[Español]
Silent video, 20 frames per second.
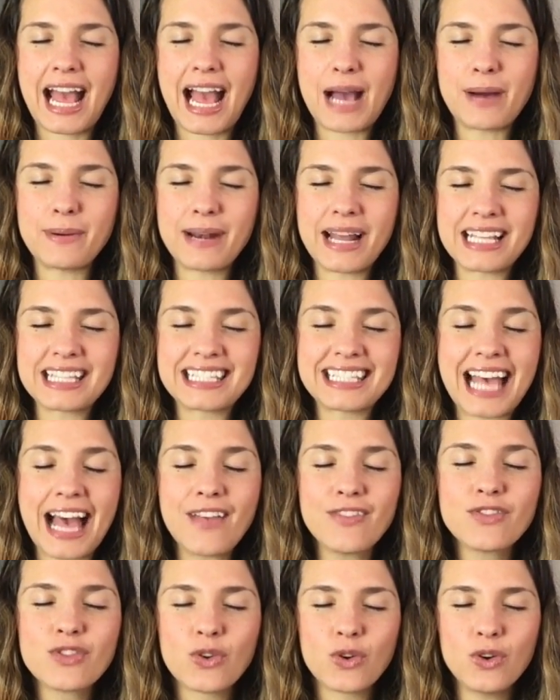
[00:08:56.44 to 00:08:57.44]

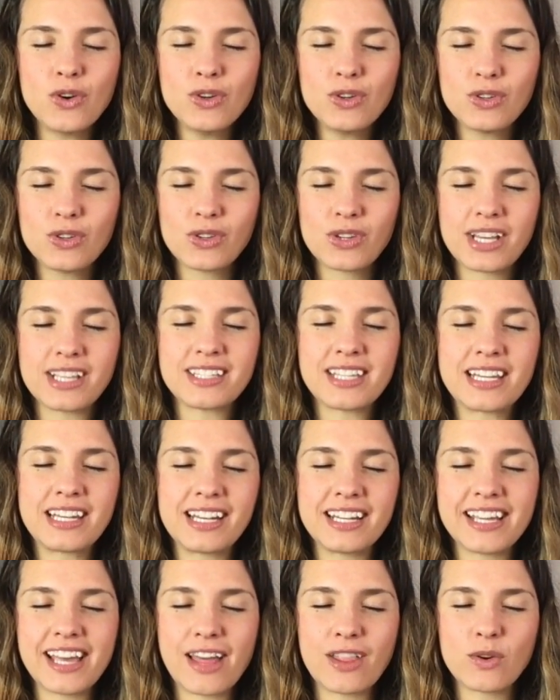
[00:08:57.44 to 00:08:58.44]
abrazando esa
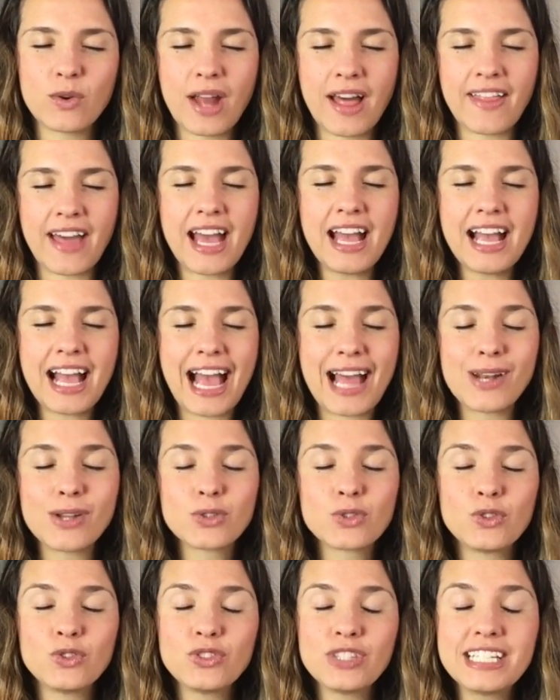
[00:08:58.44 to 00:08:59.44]
energía dorada a
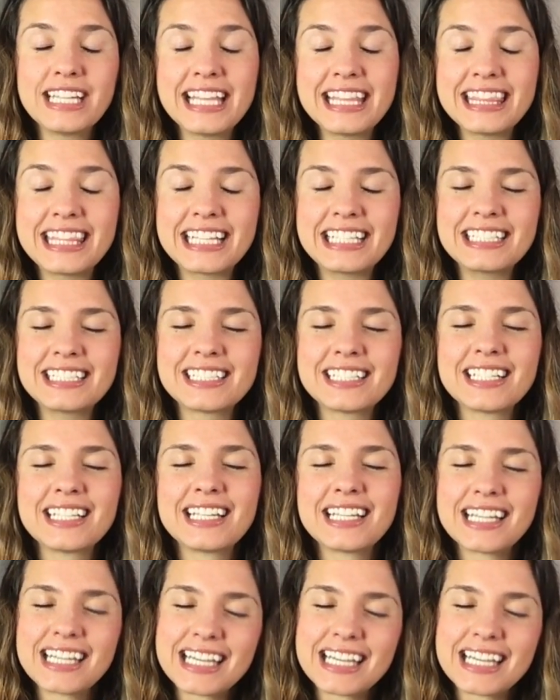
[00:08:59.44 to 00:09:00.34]
los continentes